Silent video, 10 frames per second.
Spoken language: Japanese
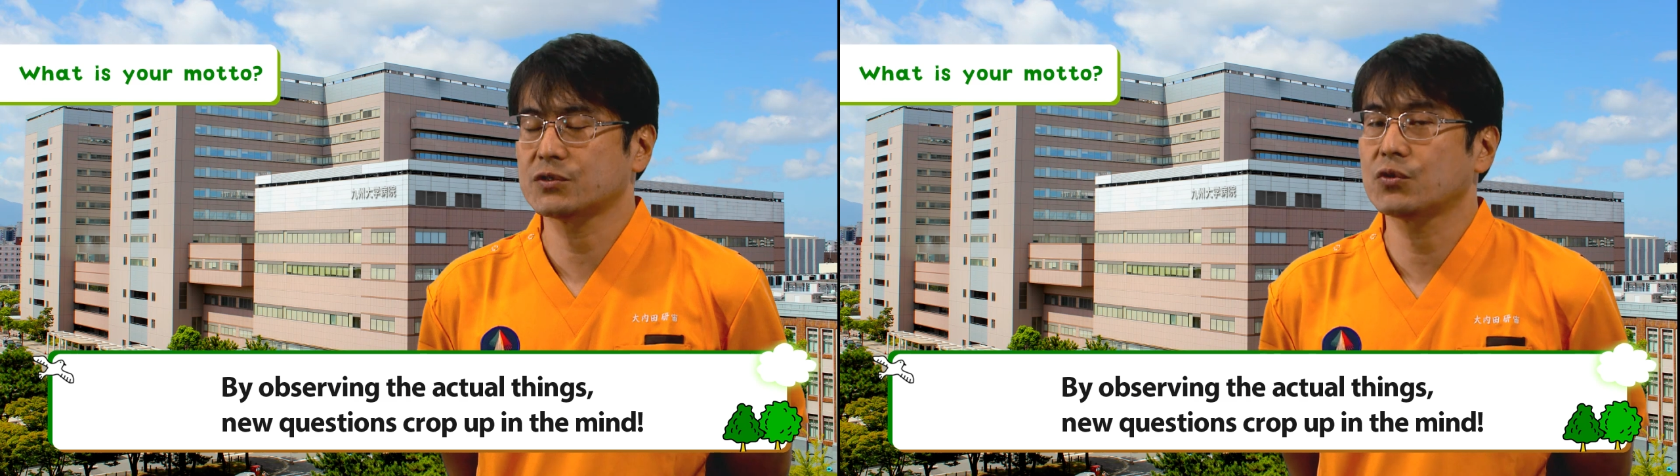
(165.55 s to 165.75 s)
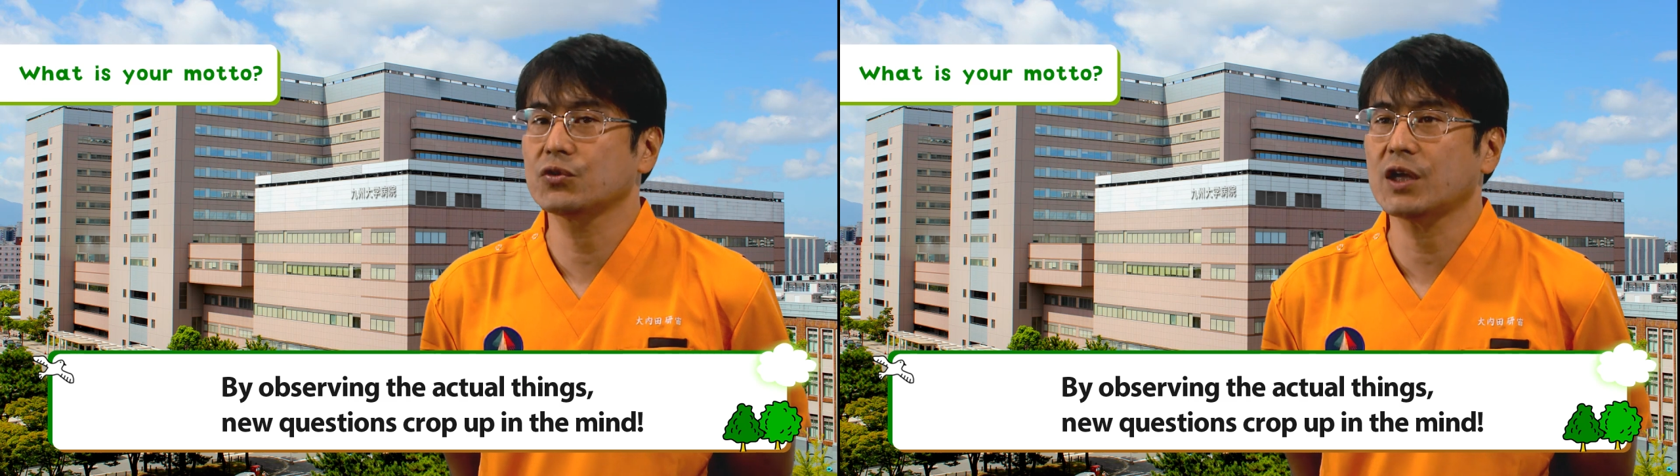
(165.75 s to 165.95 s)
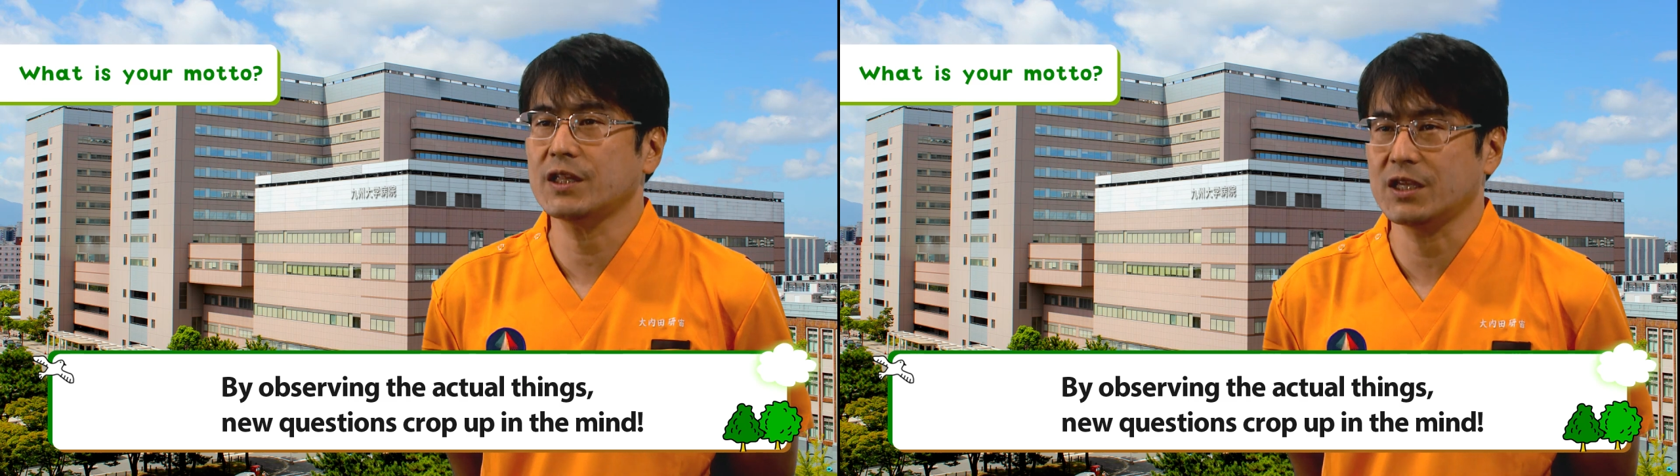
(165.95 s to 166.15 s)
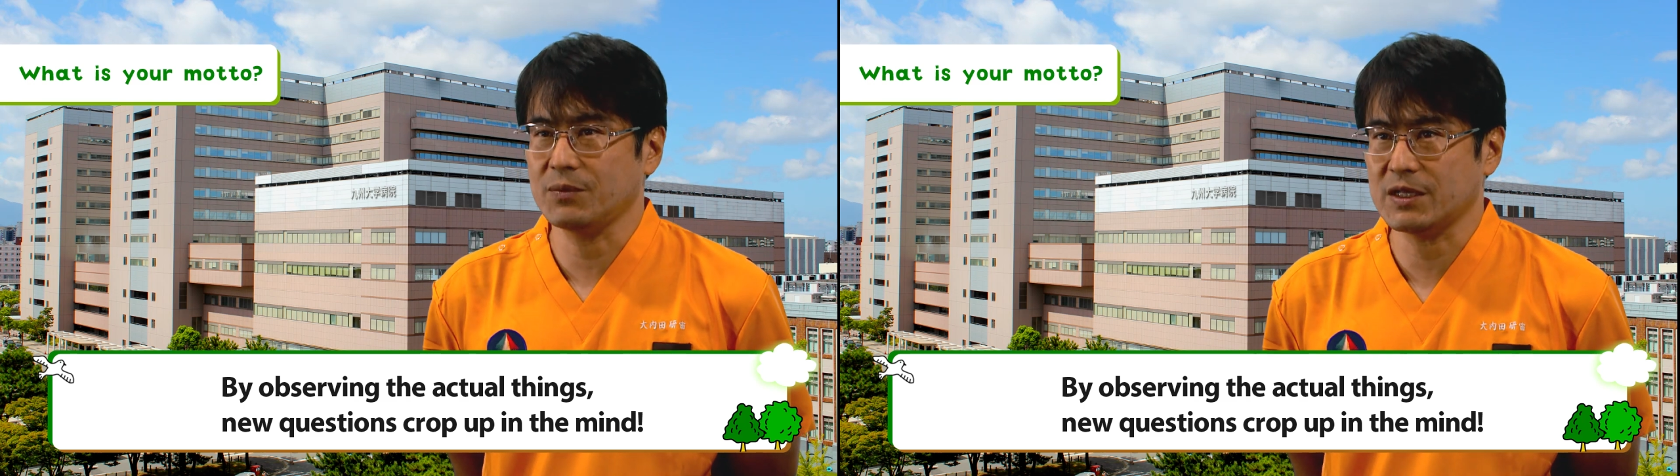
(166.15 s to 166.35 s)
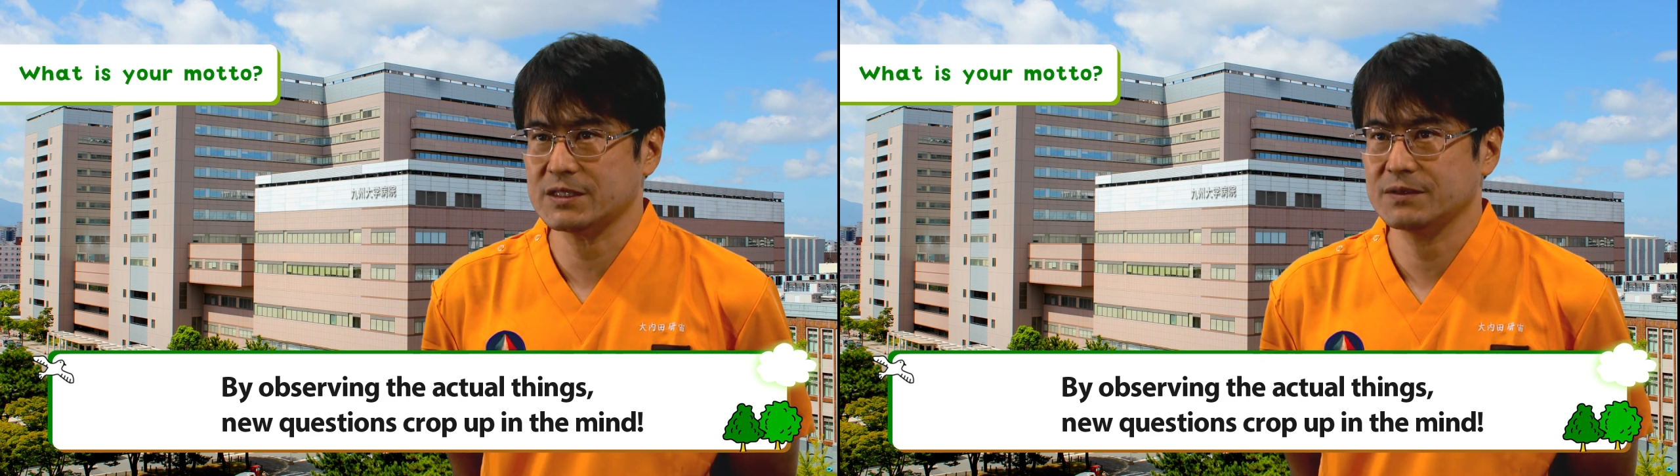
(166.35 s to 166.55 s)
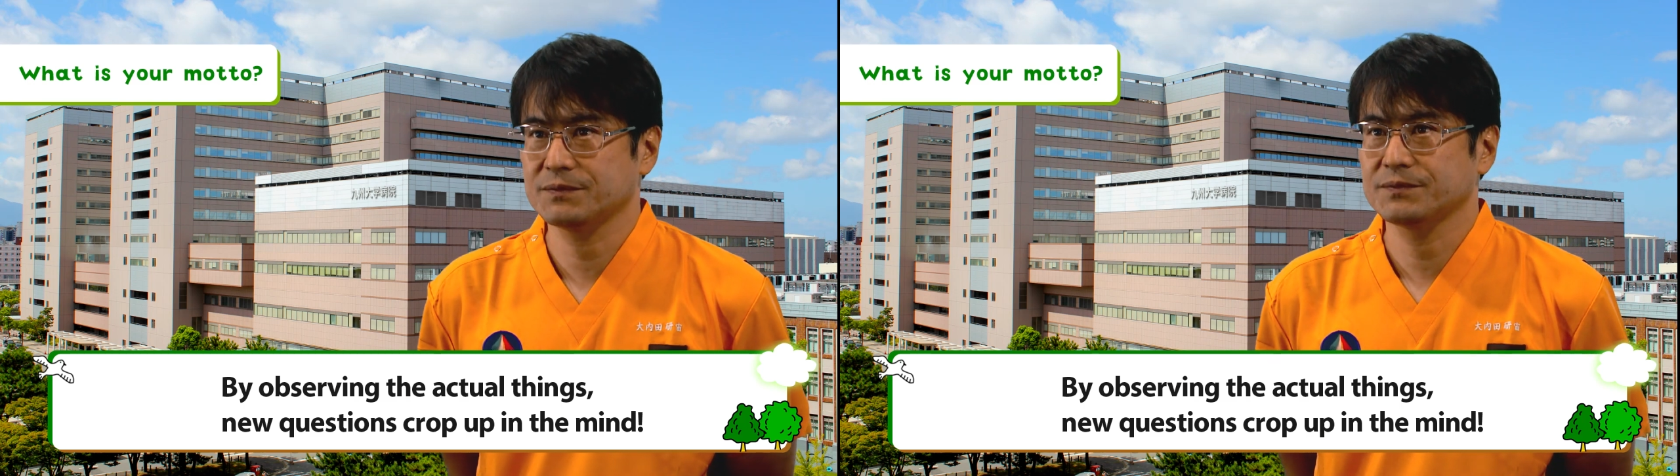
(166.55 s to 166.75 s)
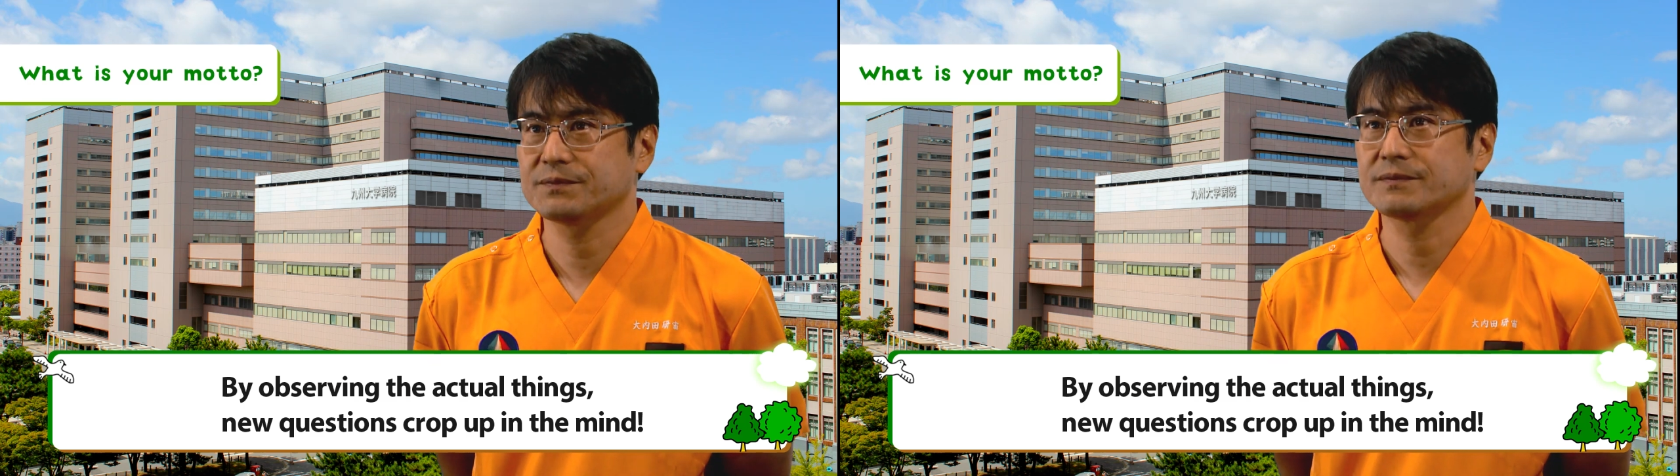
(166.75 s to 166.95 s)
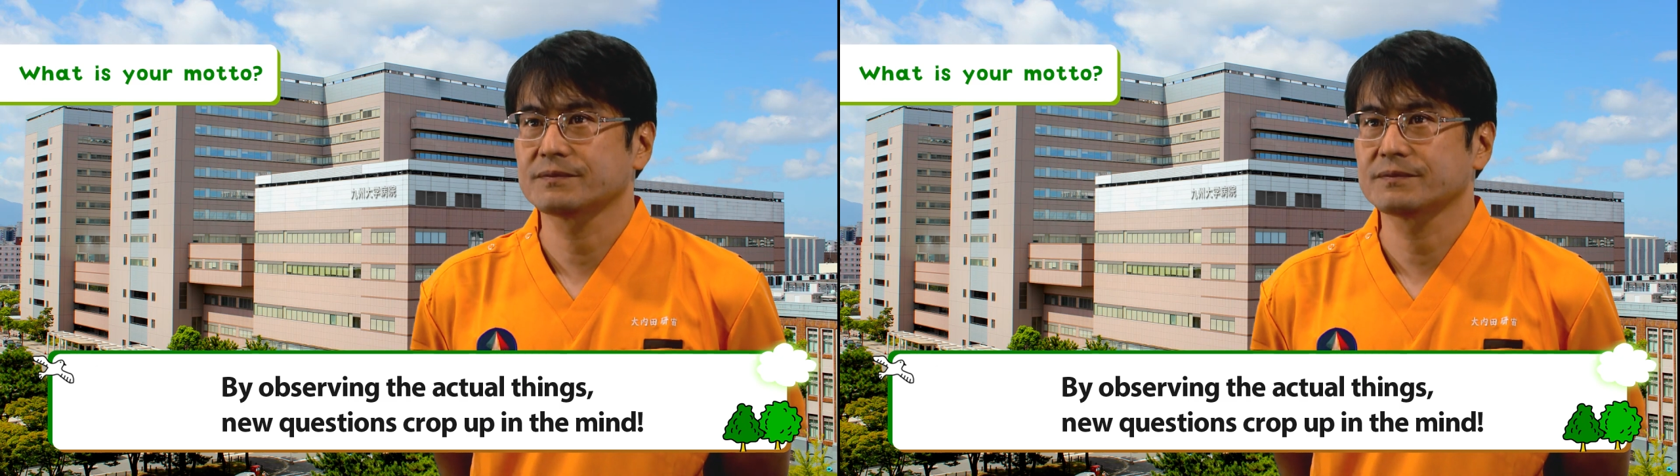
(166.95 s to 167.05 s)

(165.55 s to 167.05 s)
着くことができます。